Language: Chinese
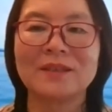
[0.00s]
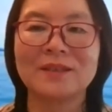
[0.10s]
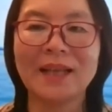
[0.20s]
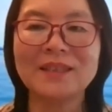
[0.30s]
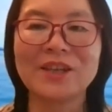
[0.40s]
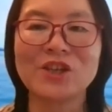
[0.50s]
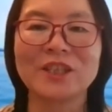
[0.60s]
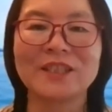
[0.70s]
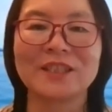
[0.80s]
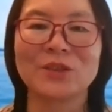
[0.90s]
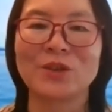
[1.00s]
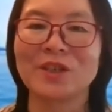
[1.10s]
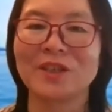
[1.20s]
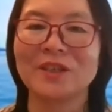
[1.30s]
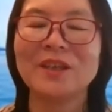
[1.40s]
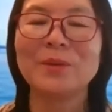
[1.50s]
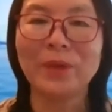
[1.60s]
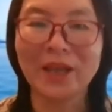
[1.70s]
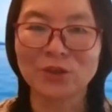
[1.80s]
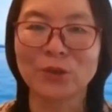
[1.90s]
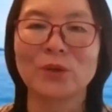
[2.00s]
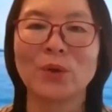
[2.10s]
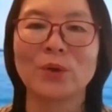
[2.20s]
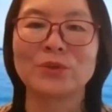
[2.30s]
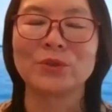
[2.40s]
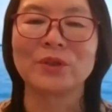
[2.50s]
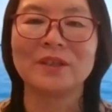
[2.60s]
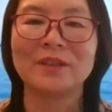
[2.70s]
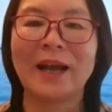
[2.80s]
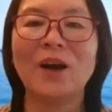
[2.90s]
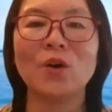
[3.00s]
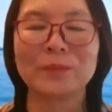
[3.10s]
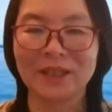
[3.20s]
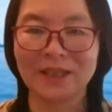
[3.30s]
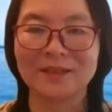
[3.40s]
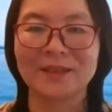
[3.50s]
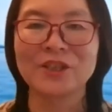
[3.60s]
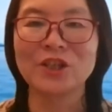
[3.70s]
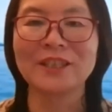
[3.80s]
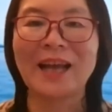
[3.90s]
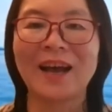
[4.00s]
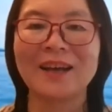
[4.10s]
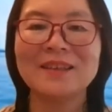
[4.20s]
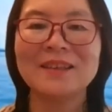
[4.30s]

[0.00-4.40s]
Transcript: 三件事情就是面对恐惧，然后我们可以得胜它，